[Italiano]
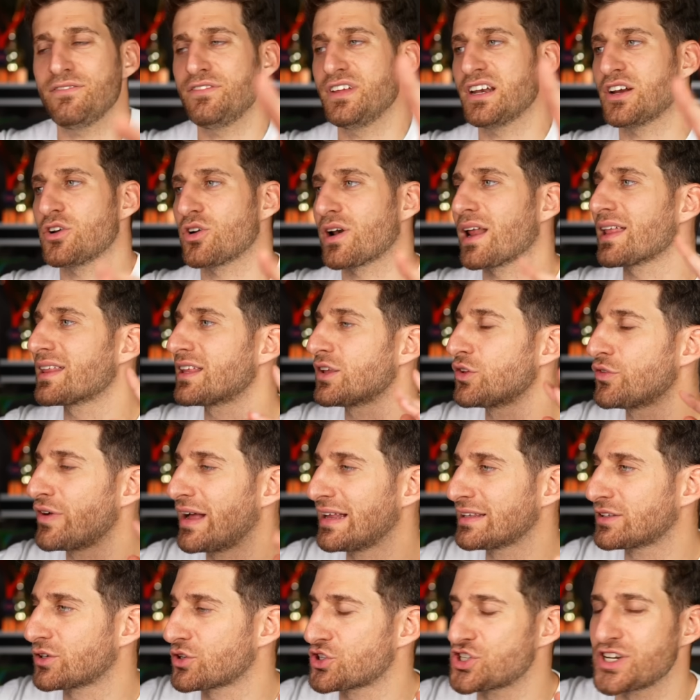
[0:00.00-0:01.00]
vi ricordate dove
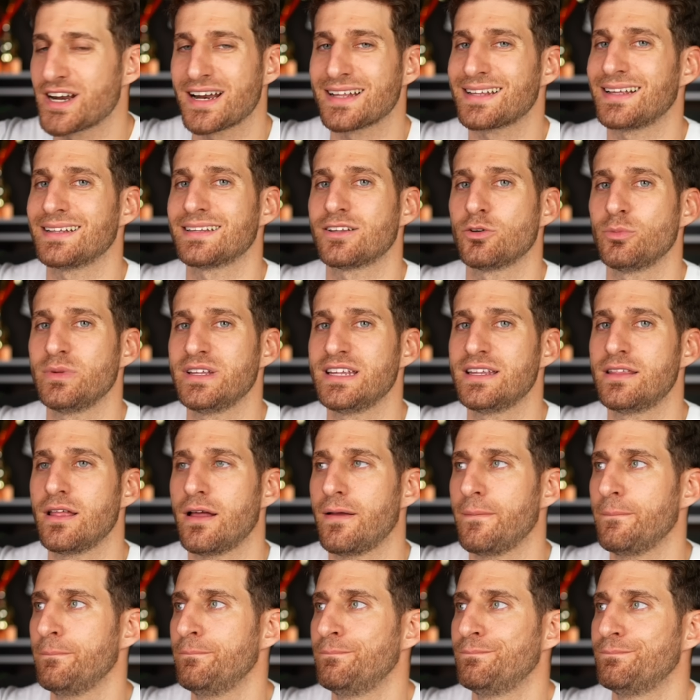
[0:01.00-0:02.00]
altro c'era tanta
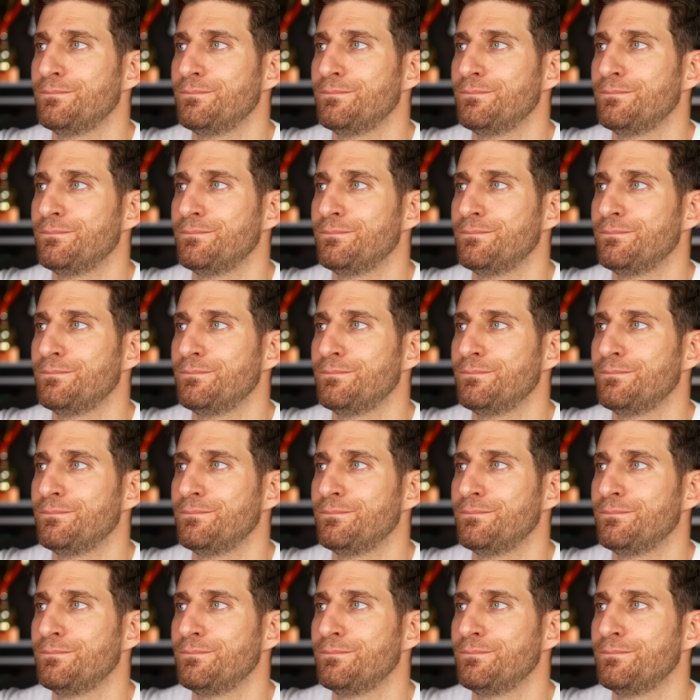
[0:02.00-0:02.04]
umidità?